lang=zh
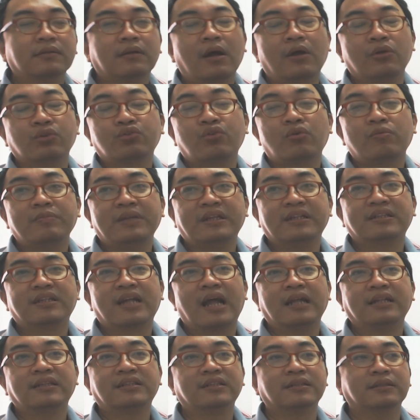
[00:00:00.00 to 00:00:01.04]
聪明才
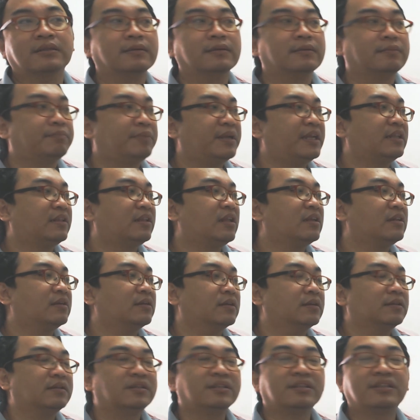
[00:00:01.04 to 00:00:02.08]
智必定呢
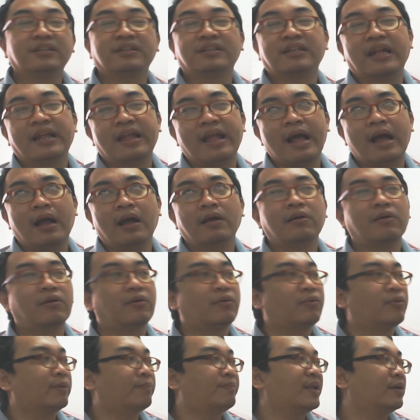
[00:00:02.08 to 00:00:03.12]
是怎样
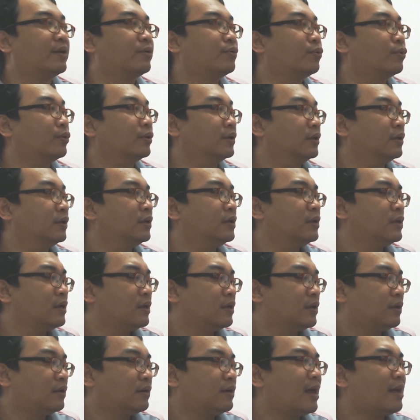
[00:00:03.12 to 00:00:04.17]
会偏弱的。
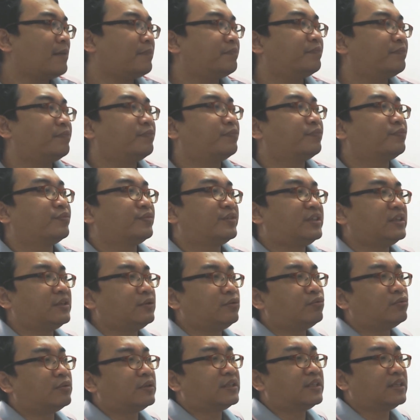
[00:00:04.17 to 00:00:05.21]
那进
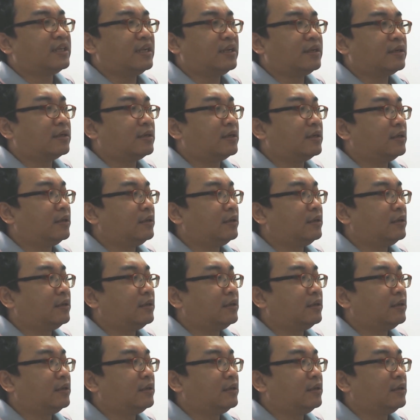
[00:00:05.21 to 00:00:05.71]
入了这一个呢？